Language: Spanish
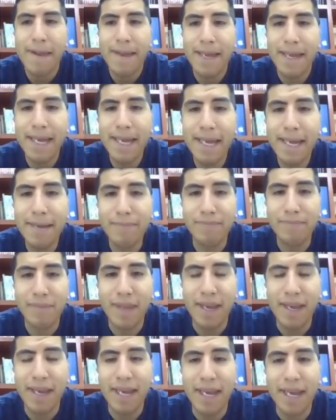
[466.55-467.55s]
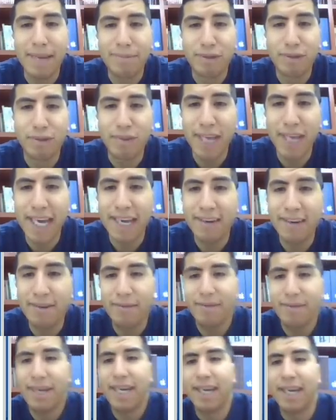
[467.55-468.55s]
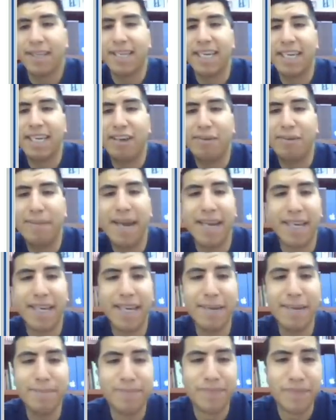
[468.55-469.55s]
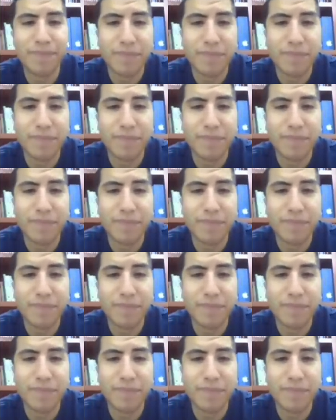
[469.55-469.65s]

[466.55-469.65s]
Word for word: Y eh, pues, su yerno era Sergio Mayer.